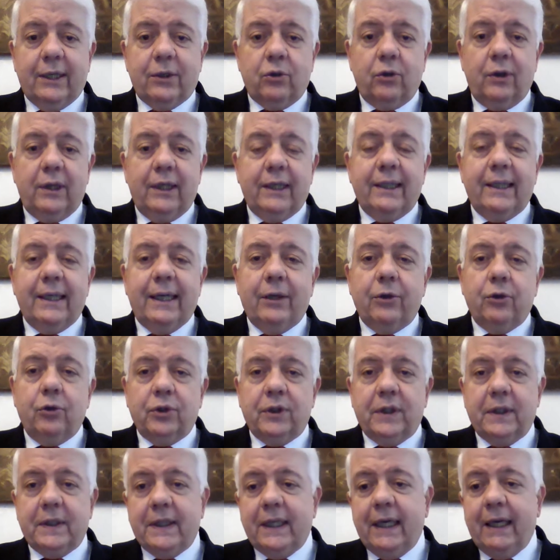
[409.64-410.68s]
caso la
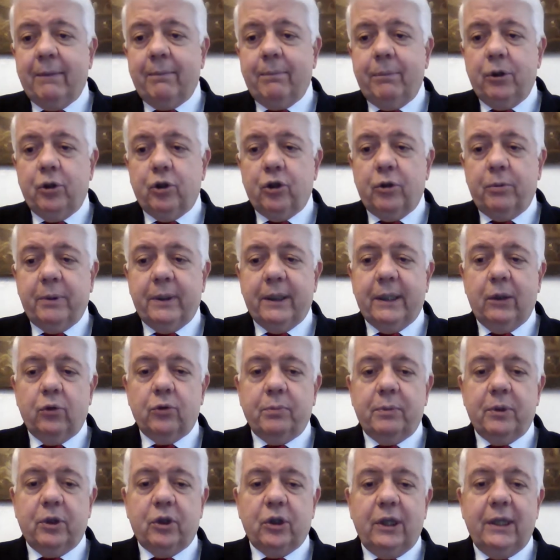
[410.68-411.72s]
diagnosi è semplice perché lo
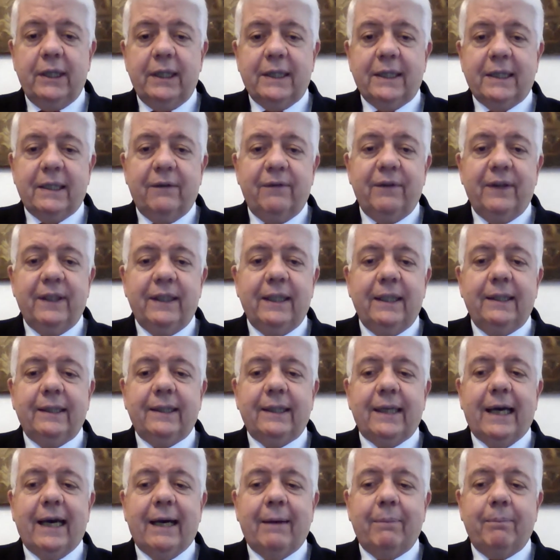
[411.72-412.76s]
specialista vede il
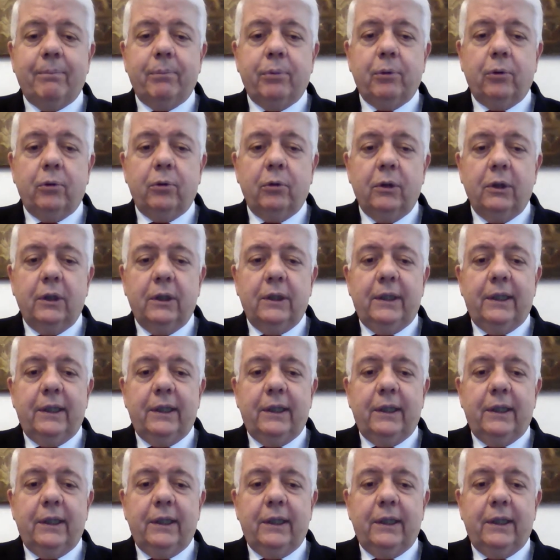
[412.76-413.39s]
tappo